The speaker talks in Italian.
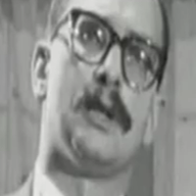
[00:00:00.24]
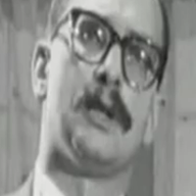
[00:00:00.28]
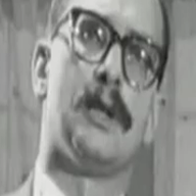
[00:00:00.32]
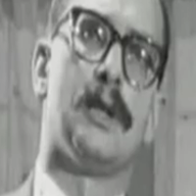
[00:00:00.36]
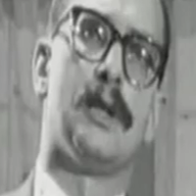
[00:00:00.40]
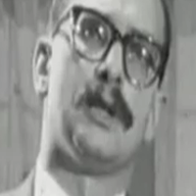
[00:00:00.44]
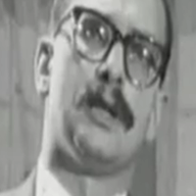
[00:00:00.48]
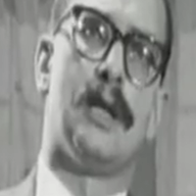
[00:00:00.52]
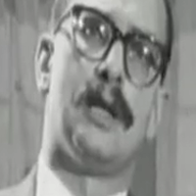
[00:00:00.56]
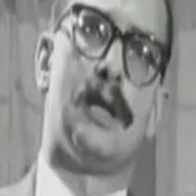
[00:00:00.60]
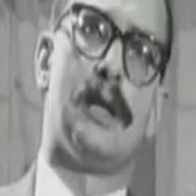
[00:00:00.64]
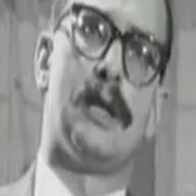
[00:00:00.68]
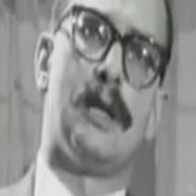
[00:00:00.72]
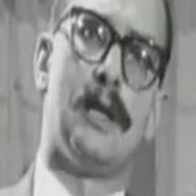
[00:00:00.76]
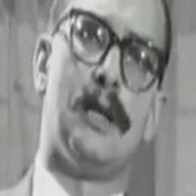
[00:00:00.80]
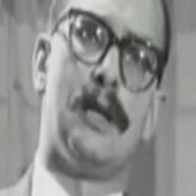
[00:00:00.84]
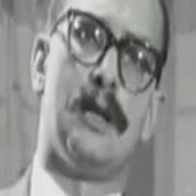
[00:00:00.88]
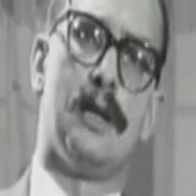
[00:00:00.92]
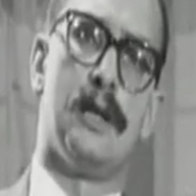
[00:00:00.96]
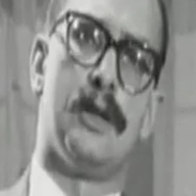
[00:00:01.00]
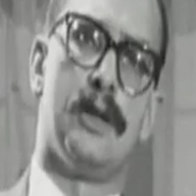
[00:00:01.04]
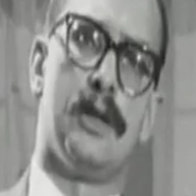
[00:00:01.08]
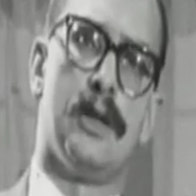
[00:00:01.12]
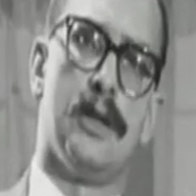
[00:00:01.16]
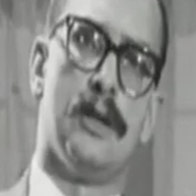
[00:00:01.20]
Bisogna dare
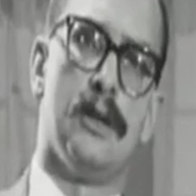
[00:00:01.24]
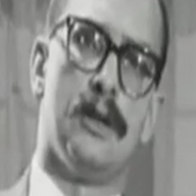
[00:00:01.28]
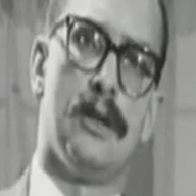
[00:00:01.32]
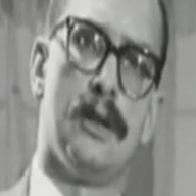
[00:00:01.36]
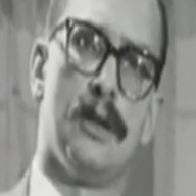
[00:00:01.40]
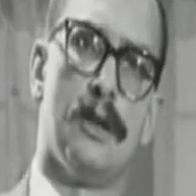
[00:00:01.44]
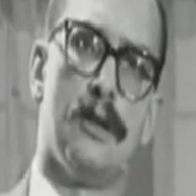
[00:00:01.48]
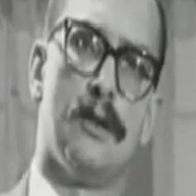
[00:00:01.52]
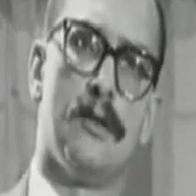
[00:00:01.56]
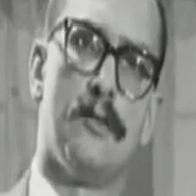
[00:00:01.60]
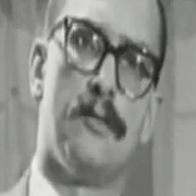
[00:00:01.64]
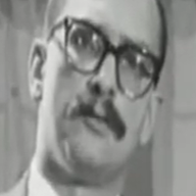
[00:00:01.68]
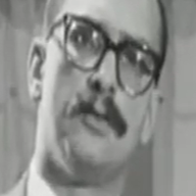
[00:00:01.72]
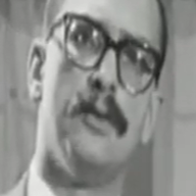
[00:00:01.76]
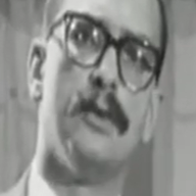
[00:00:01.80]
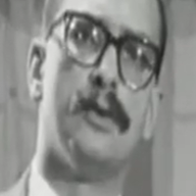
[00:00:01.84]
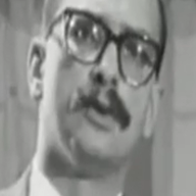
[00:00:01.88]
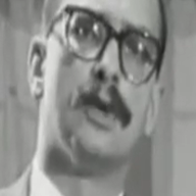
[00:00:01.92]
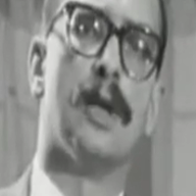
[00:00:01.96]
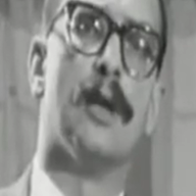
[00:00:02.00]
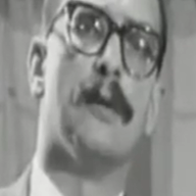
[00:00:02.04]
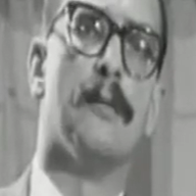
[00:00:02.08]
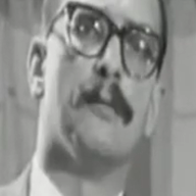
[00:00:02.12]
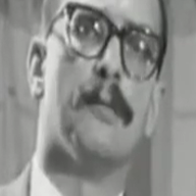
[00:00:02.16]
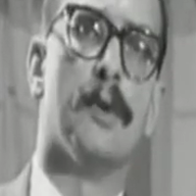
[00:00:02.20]
alla gente
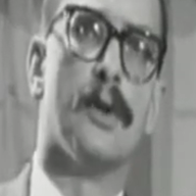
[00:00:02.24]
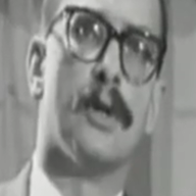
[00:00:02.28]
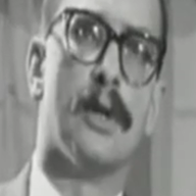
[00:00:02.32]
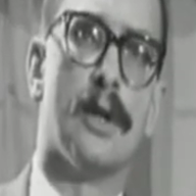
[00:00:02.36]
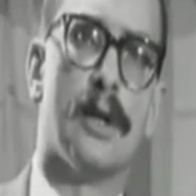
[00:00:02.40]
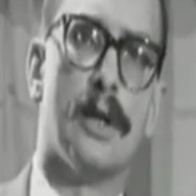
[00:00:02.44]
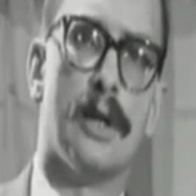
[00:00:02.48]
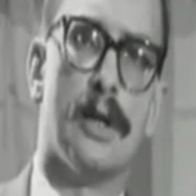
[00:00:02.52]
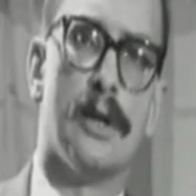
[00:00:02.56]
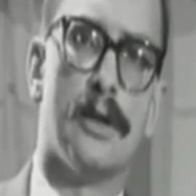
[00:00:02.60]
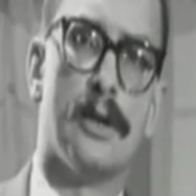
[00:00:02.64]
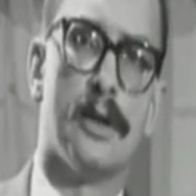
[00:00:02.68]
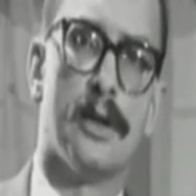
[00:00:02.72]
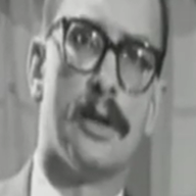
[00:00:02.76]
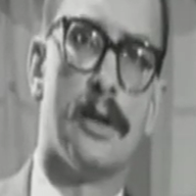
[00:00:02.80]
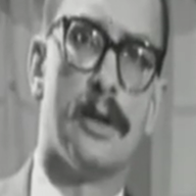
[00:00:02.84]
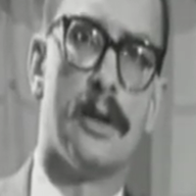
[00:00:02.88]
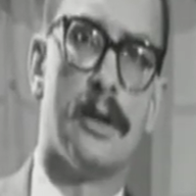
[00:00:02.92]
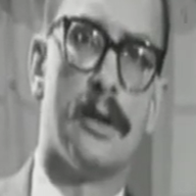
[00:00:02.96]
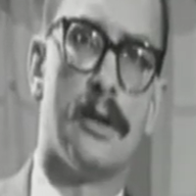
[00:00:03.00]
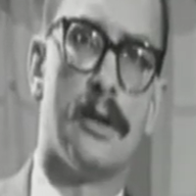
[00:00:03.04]
più tempo da leggere.